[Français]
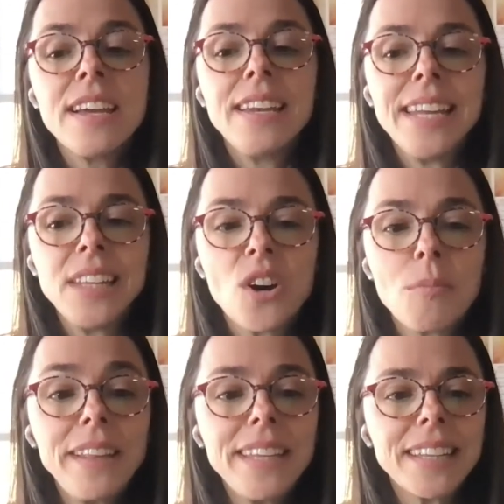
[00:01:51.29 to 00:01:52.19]
les
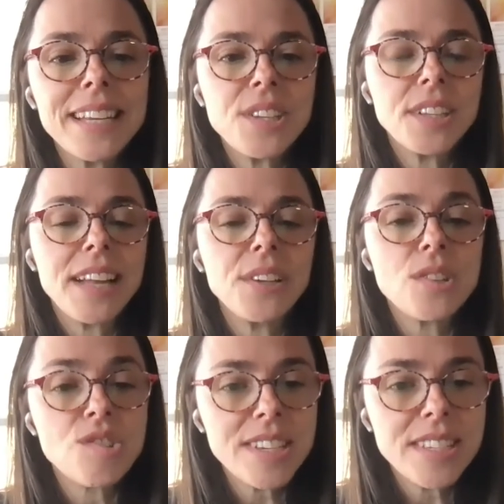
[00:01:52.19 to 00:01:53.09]
normes internationales
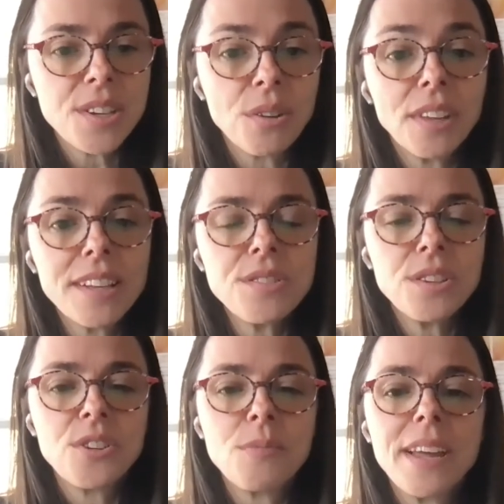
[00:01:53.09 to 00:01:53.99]
de gestion dans ce
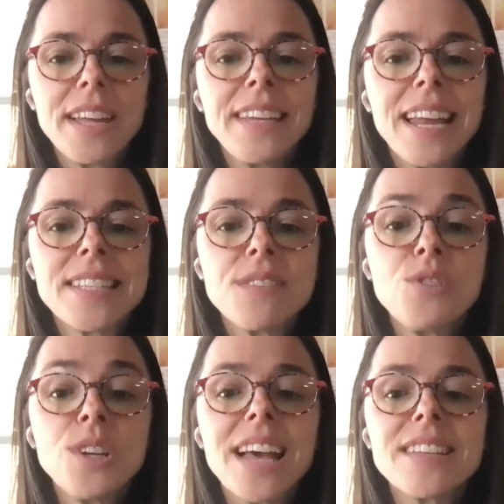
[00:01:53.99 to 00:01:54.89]
domaine et la
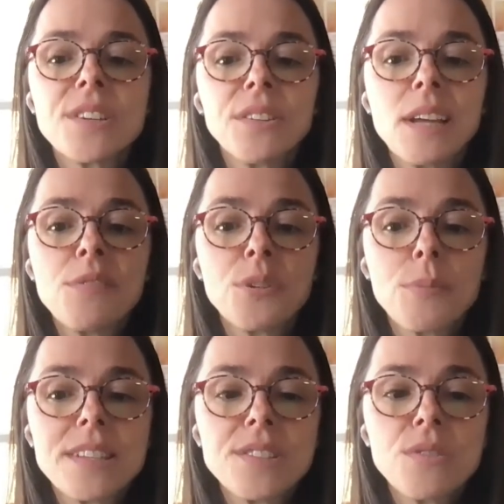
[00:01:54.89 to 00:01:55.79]
divulgation
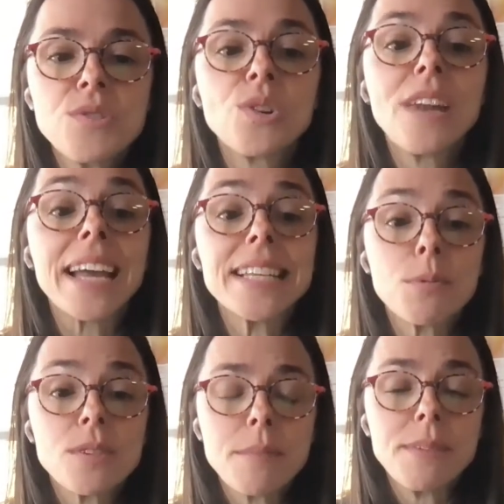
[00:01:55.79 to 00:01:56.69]
d'informations sur la
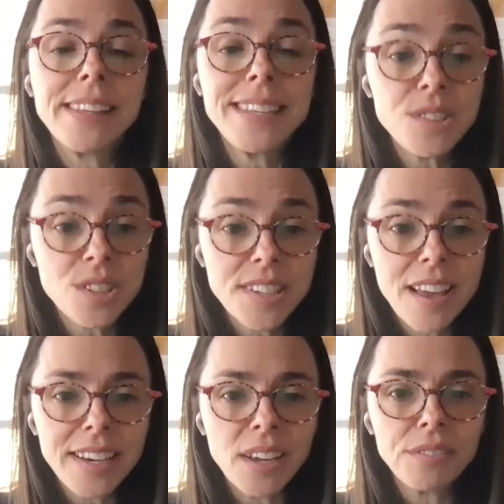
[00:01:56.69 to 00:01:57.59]
responsabilité
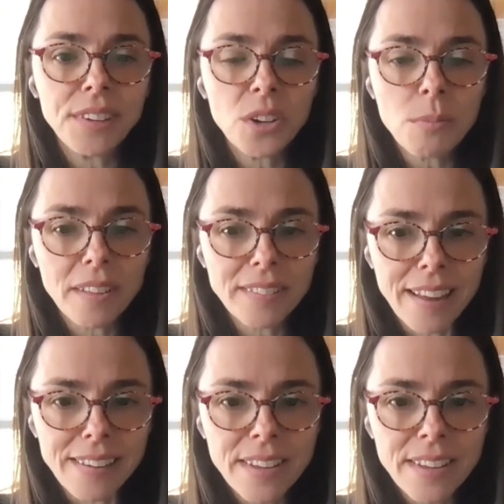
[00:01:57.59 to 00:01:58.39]
sociale et environnementale.